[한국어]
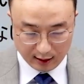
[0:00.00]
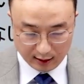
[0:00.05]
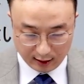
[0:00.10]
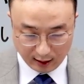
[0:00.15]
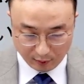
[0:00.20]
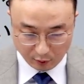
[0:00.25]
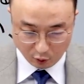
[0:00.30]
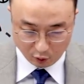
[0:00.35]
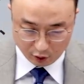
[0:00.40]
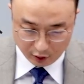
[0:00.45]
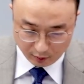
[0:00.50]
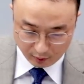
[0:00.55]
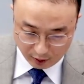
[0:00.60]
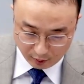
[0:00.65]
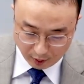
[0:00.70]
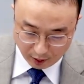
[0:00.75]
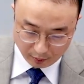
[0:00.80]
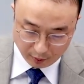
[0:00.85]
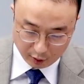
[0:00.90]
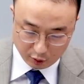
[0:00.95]
다음
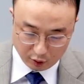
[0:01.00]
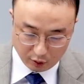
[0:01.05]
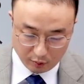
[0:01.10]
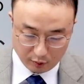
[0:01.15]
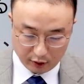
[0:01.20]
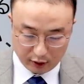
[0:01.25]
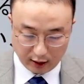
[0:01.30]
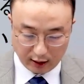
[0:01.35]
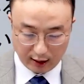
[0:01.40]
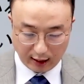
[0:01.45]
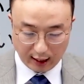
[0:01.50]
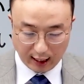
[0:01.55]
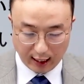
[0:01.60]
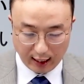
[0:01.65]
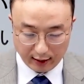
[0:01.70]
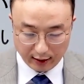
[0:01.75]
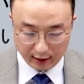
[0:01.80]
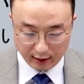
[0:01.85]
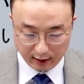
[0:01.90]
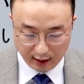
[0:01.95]
61번 밑줄 문제인데
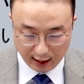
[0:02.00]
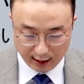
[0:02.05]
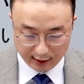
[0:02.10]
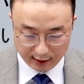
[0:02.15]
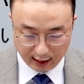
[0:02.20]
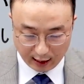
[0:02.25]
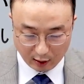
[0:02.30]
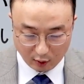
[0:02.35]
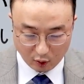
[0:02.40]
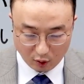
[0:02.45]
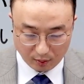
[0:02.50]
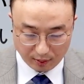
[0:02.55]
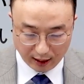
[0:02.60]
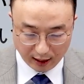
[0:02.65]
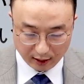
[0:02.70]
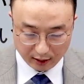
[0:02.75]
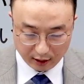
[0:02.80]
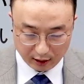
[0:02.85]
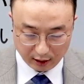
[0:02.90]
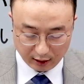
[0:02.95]
이러한
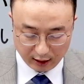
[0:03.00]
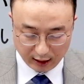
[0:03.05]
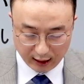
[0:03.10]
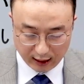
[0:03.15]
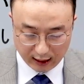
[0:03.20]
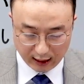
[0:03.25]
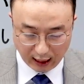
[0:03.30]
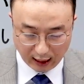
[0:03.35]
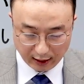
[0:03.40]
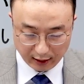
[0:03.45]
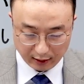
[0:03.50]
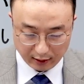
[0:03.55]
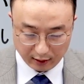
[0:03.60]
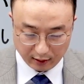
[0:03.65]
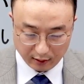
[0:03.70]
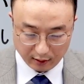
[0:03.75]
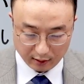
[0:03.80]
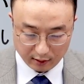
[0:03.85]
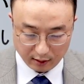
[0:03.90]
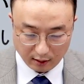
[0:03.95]
사고방식이
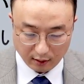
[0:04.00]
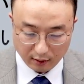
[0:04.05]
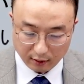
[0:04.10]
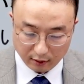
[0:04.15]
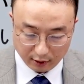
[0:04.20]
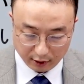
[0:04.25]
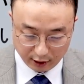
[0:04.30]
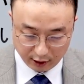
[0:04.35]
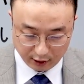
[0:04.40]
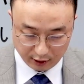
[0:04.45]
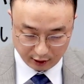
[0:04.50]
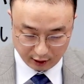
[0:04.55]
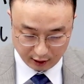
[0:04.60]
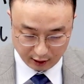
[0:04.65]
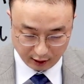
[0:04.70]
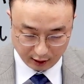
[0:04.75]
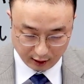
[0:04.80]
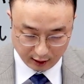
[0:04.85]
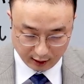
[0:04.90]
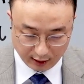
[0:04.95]
가리키는 것은 어느
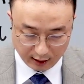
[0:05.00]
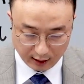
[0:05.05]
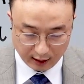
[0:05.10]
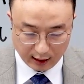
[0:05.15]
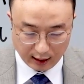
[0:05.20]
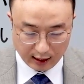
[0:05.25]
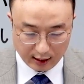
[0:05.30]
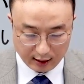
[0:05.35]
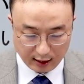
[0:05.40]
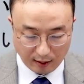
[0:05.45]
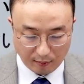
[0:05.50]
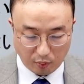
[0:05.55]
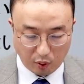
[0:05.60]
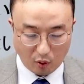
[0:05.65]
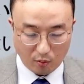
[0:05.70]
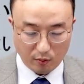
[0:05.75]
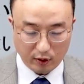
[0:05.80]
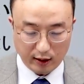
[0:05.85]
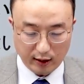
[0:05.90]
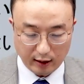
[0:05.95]
것인지 일단
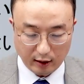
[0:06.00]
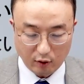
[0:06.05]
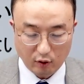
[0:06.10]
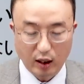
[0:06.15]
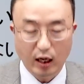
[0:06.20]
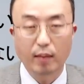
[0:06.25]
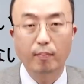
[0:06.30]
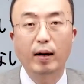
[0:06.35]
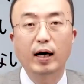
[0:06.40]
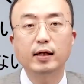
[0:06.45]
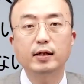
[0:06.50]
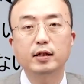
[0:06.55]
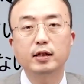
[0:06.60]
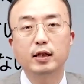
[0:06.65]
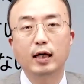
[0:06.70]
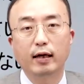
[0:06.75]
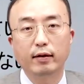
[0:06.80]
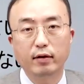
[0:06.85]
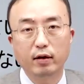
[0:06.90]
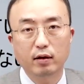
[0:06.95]
본문의 내용과
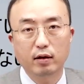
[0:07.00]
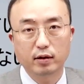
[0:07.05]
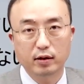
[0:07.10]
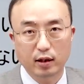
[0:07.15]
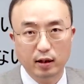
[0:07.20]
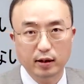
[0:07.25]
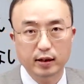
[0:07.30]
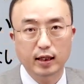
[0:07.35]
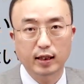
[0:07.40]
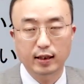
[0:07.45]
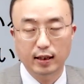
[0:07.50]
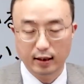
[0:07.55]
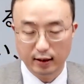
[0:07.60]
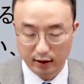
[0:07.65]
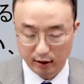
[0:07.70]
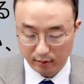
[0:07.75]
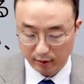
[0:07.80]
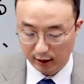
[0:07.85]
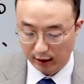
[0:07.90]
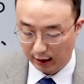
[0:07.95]
맞지 않는 것을
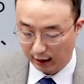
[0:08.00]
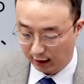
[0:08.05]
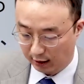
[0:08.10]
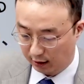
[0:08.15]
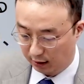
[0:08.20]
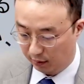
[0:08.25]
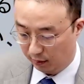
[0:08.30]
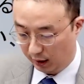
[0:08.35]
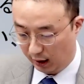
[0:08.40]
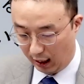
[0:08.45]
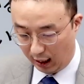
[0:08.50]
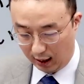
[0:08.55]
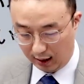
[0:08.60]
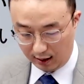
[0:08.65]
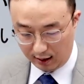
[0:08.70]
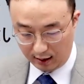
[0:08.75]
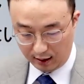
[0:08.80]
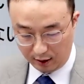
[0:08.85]
찾아내시면 되겠습니다.